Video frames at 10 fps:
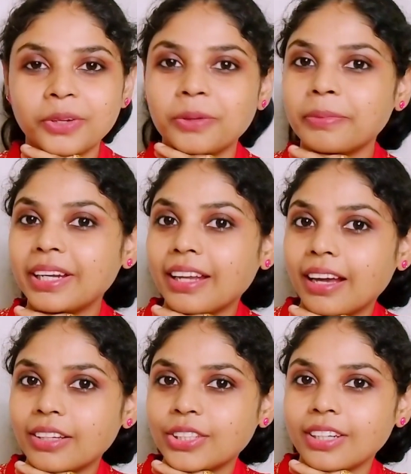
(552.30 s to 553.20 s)
ரொம்ப
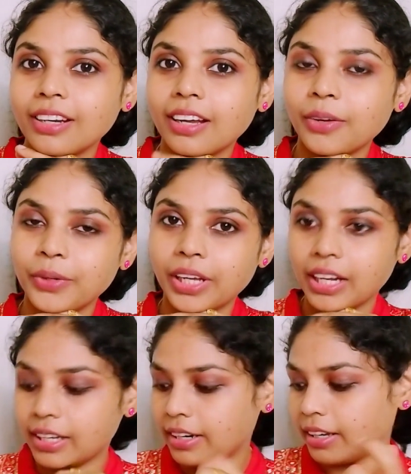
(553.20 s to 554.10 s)
நேச்சுரலான ஒரு
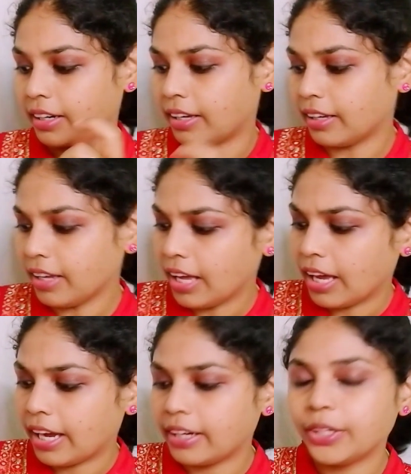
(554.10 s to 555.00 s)
கலராக இருக்குது
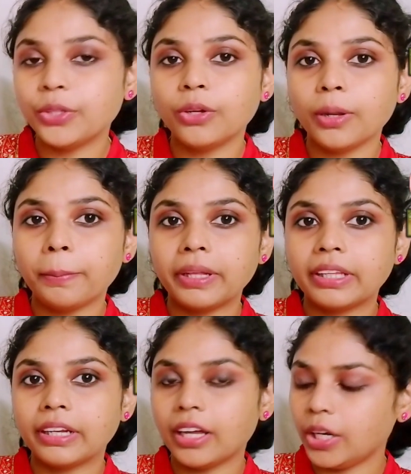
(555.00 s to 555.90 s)
அண்ட் இதோட
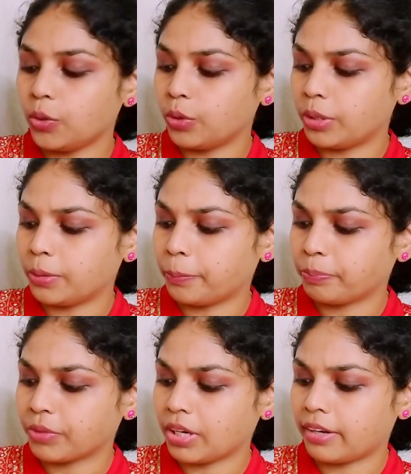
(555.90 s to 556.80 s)
பார்த்தீங்கன்னா இன்னும் ஒரு
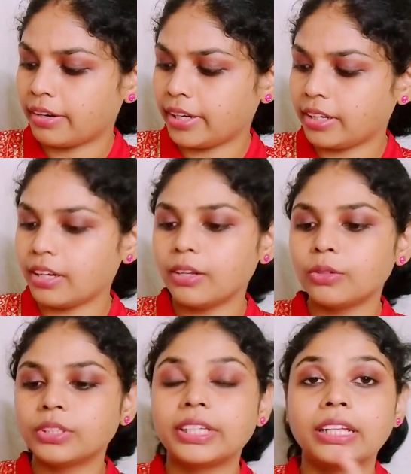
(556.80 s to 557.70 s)
ரெட்
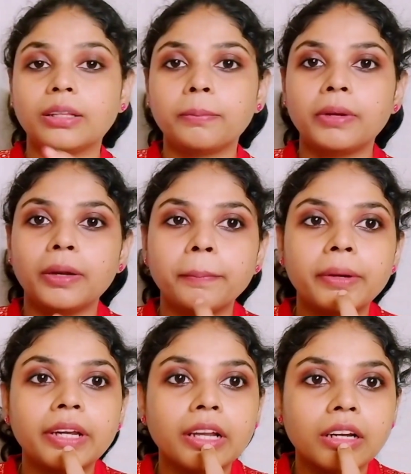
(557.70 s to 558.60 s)
கலரும் சேர்த்து பிளெண்ட்
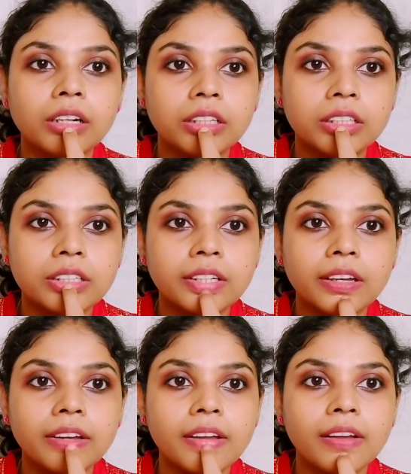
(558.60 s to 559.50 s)
பண்ணிக்கலாம் அப்படின்னு
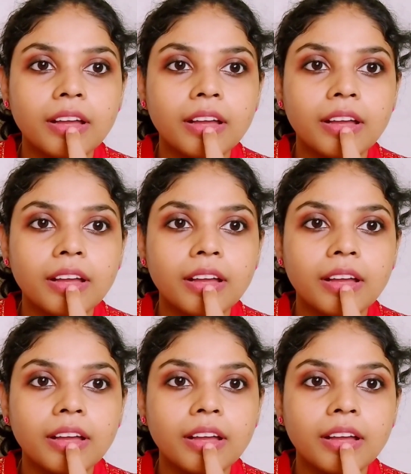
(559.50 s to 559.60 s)
இருக்கேன்